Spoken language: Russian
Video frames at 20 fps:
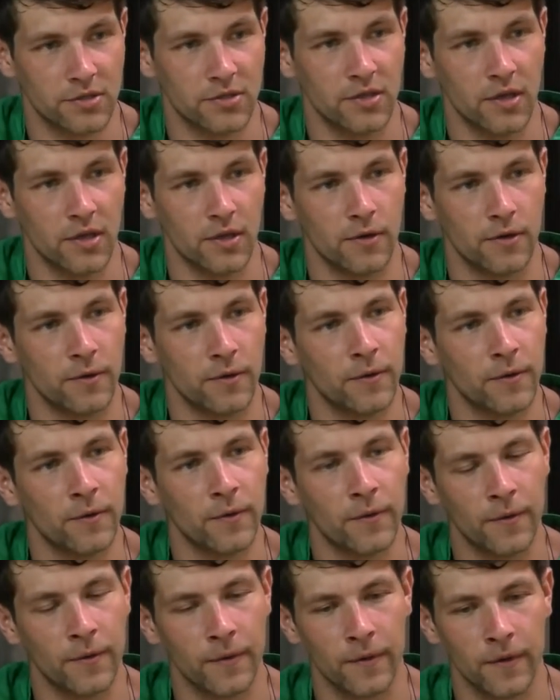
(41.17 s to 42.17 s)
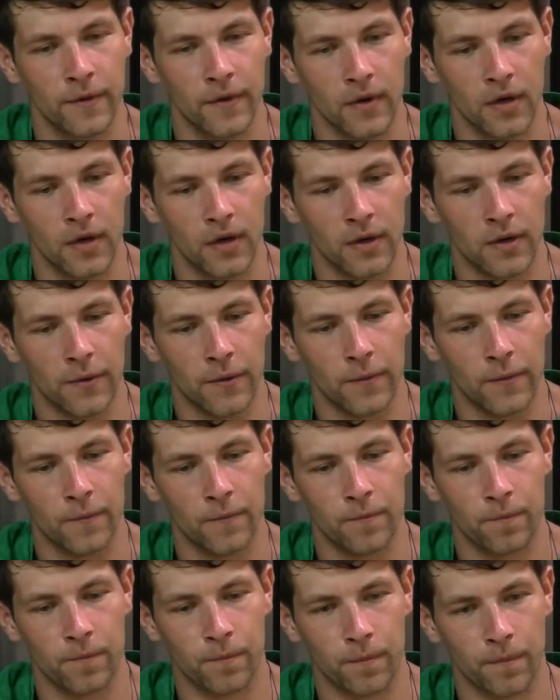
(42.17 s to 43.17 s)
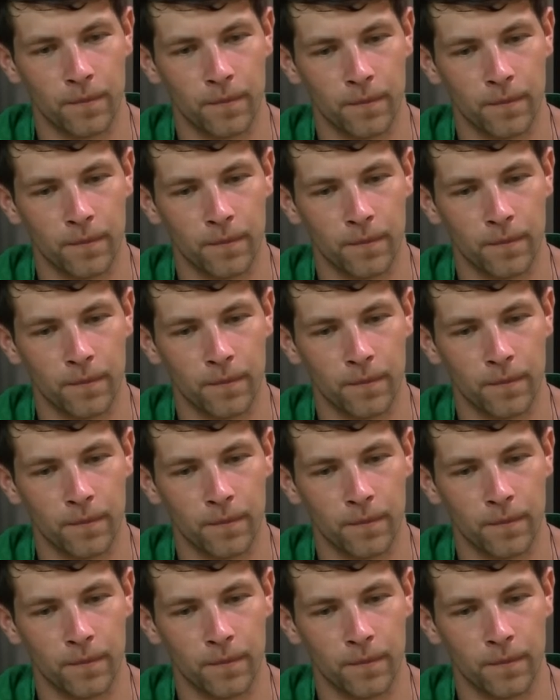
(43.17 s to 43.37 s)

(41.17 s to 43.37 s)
Хочешь день. на ней жениться, хочешь от нее детей?